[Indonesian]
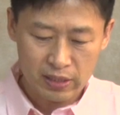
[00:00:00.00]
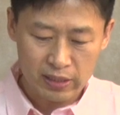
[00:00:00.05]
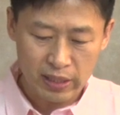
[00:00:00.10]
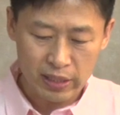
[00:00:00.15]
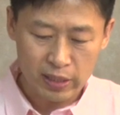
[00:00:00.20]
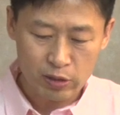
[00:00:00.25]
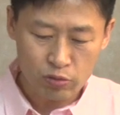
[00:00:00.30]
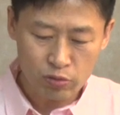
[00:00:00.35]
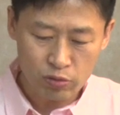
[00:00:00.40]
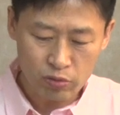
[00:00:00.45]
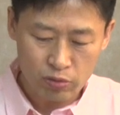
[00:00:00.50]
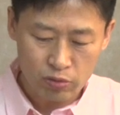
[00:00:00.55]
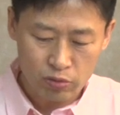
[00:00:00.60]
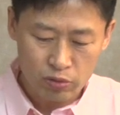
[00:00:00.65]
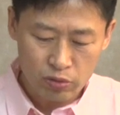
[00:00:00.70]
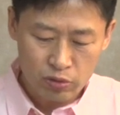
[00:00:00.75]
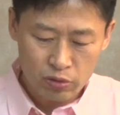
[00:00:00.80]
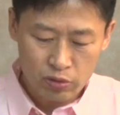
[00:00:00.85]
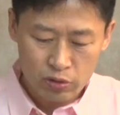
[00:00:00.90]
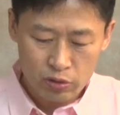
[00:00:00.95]
Yaitu
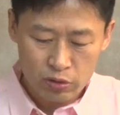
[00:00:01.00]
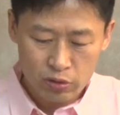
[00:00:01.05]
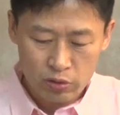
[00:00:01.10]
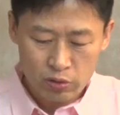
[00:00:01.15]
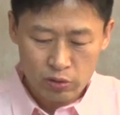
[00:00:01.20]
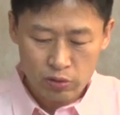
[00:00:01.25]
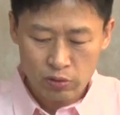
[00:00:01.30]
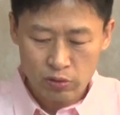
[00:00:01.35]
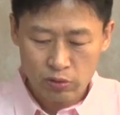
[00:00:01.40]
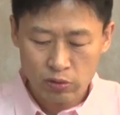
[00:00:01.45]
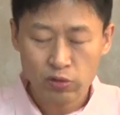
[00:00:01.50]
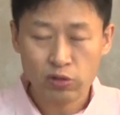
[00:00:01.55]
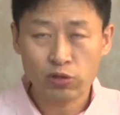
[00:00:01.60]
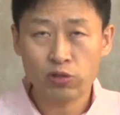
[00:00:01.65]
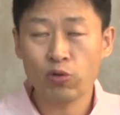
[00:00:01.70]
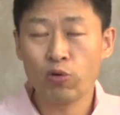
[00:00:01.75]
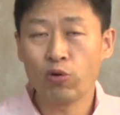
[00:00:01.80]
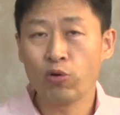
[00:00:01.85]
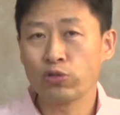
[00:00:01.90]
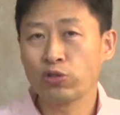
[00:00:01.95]

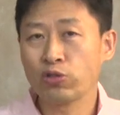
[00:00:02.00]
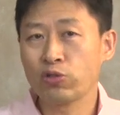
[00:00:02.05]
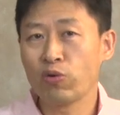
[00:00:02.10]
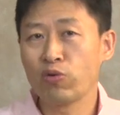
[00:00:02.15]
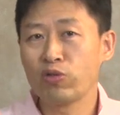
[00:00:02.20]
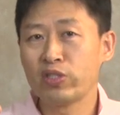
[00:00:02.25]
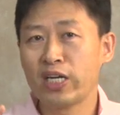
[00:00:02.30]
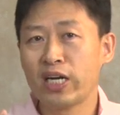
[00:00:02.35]
sosok